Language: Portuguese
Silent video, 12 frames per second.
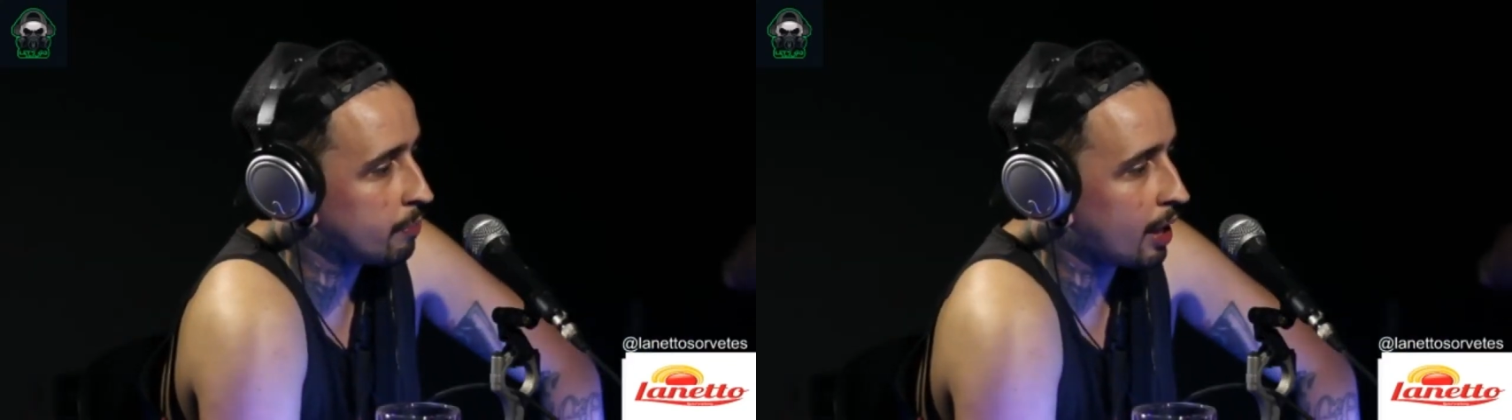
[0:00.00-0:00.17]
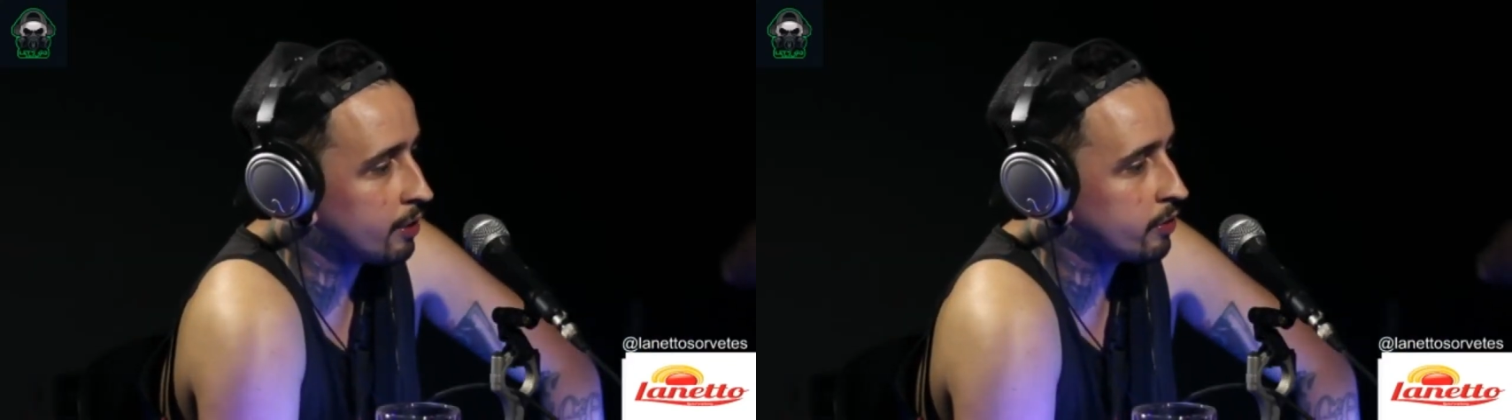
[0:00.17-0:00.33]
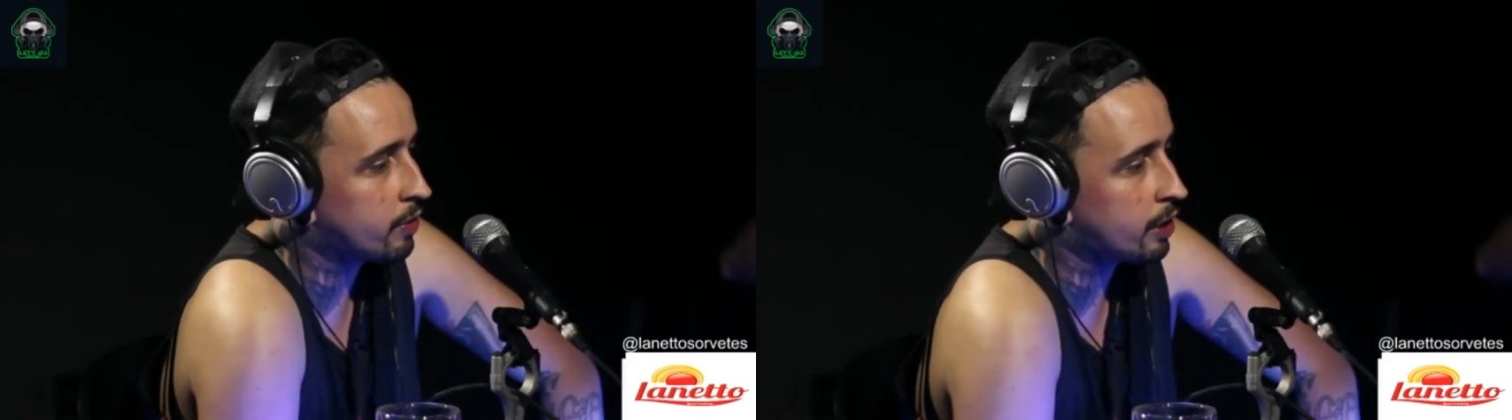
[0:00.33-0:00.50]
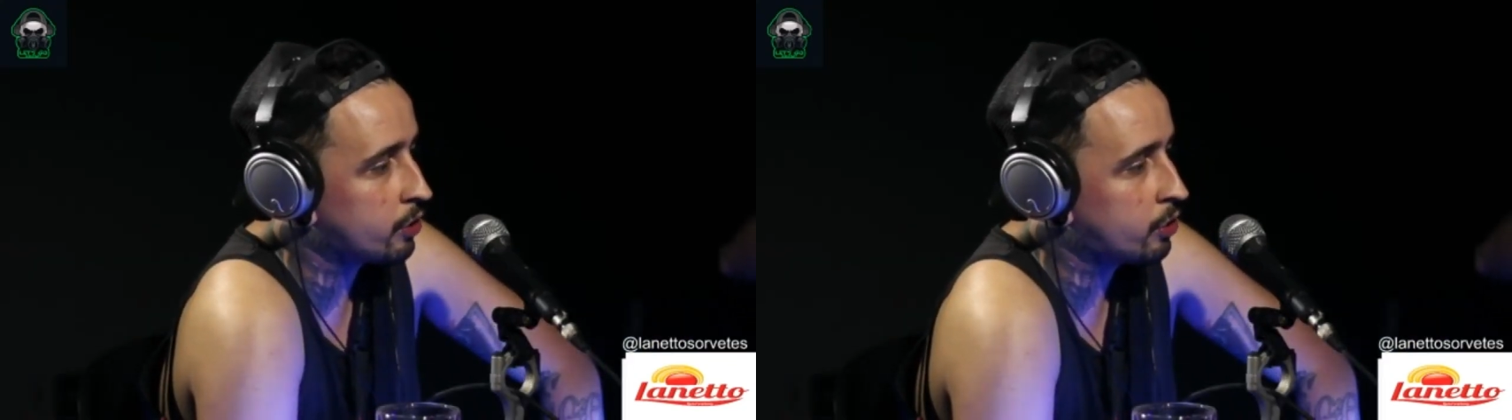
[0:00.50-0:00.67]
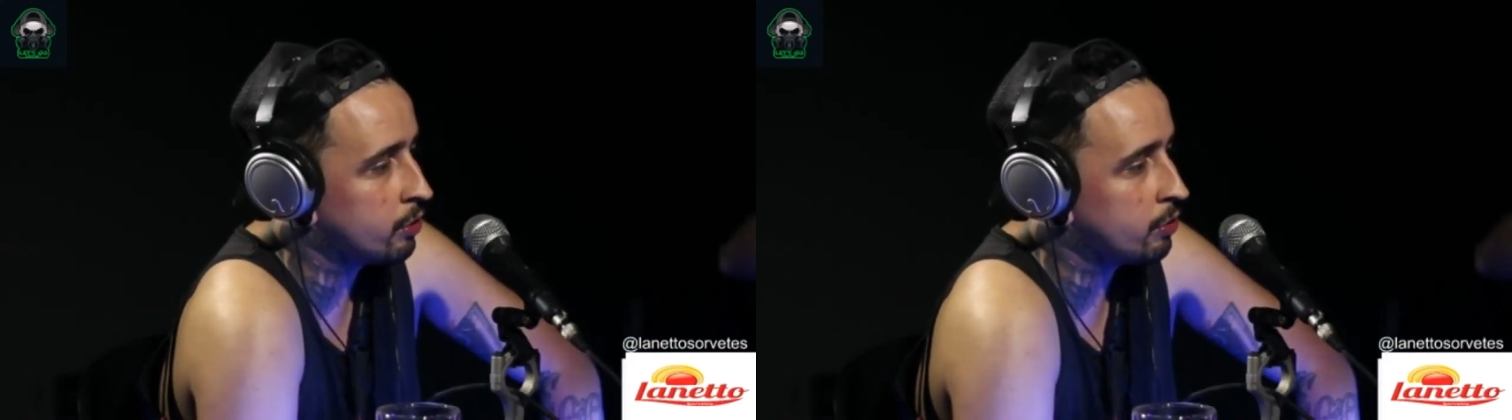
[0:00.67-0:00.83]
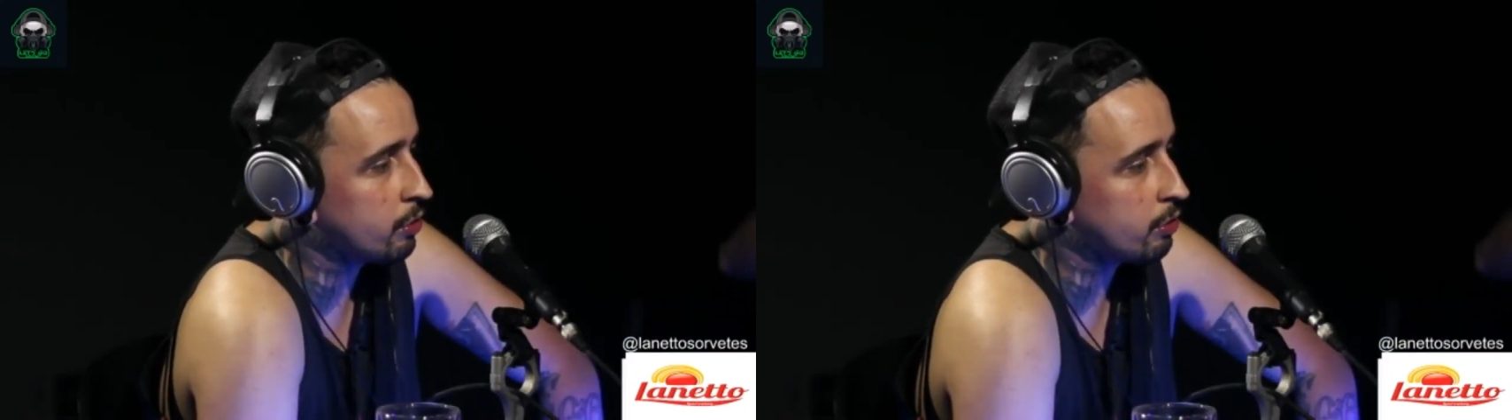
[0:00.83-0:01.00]
mais
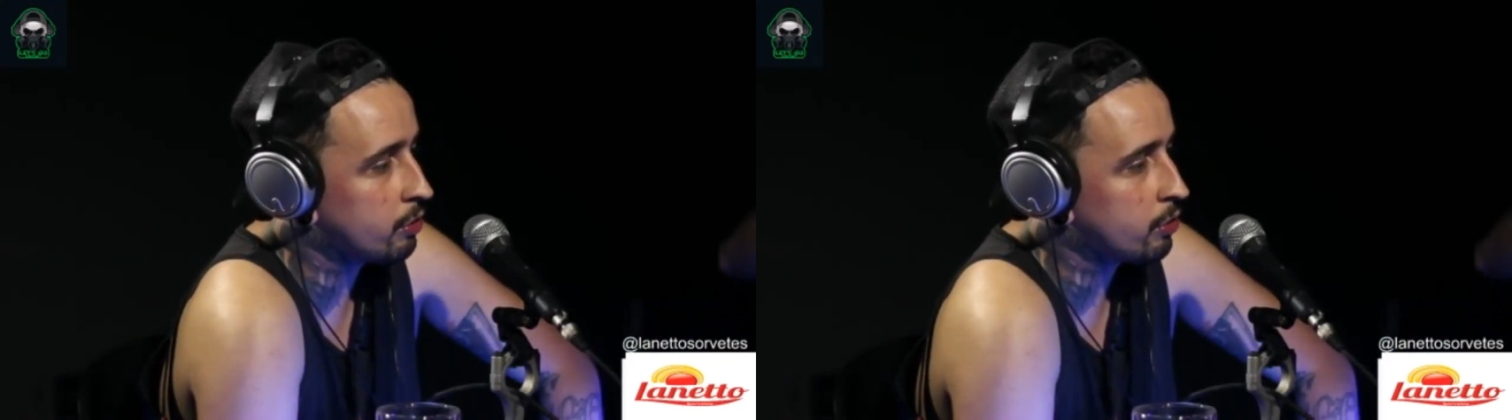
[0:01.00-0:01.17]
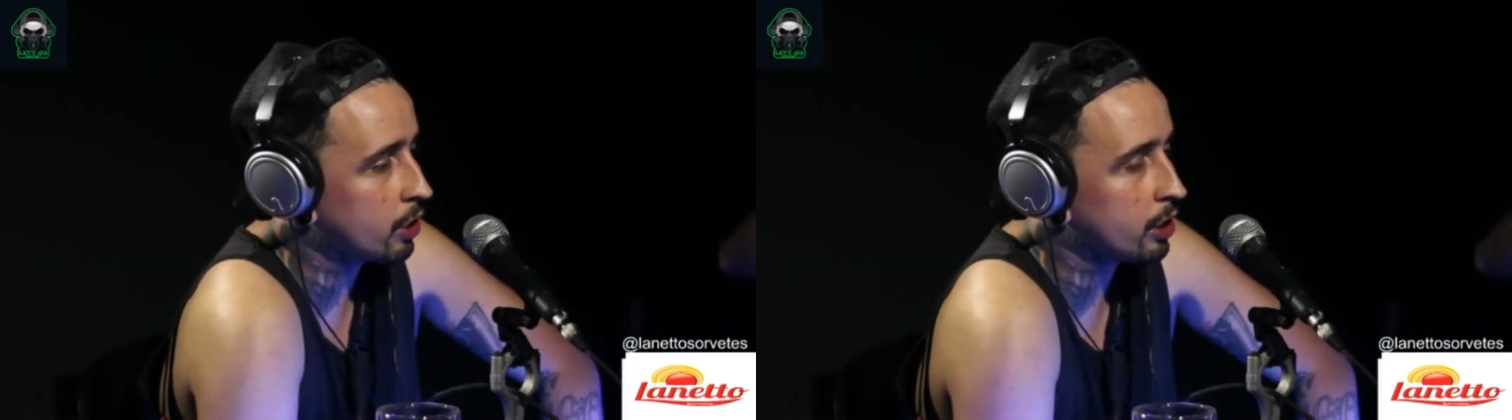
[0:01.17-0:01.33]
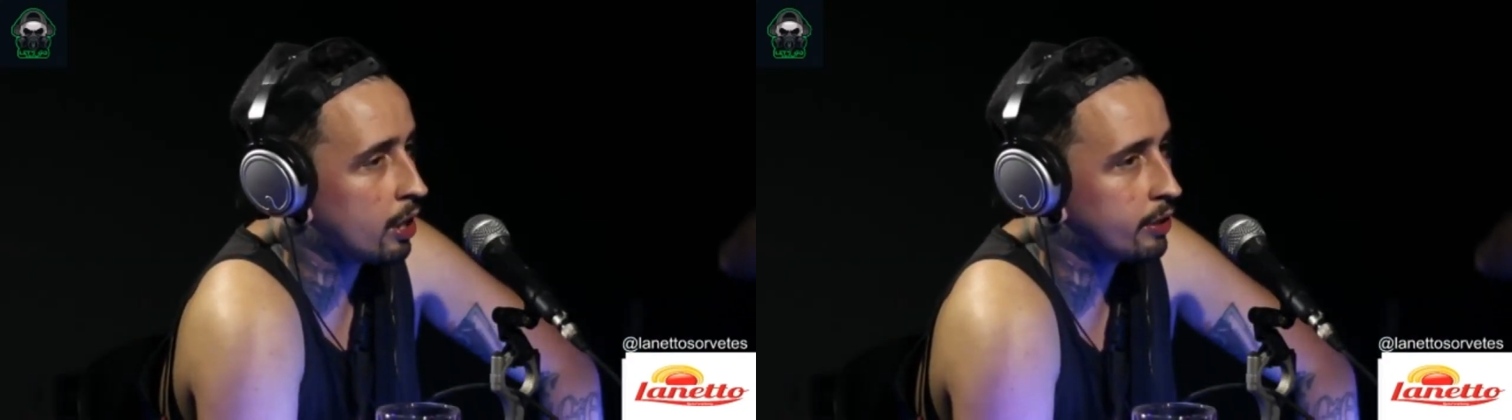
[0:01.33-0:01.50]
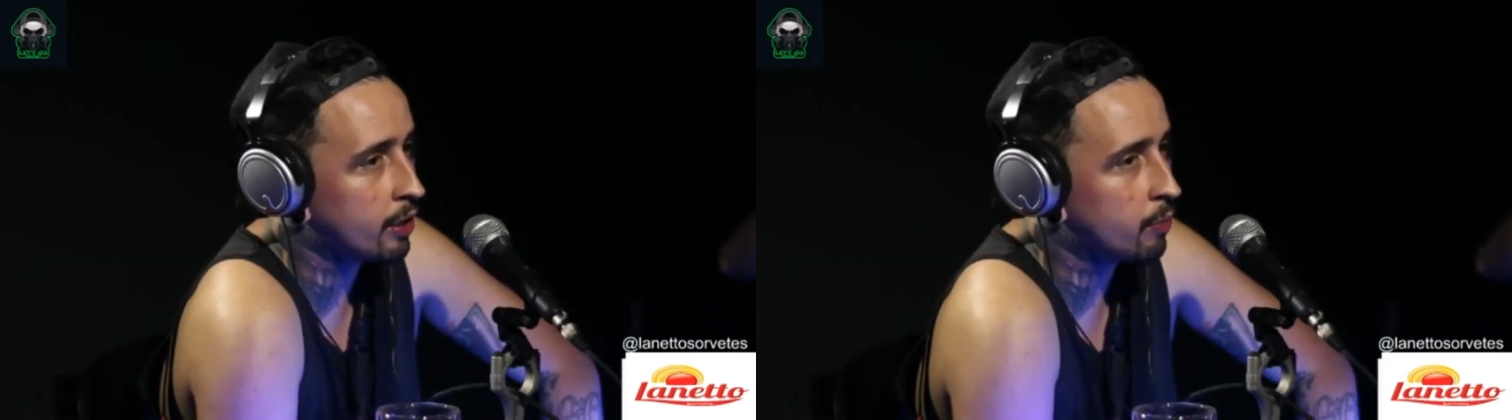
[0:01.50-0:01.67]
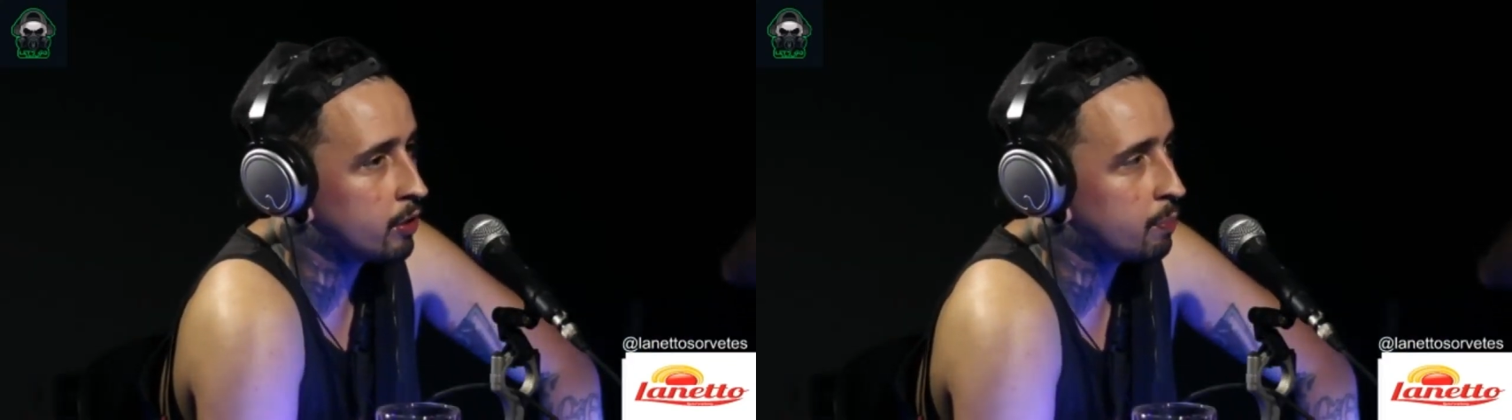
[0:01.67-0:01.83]
grandioso. já, já tenho uma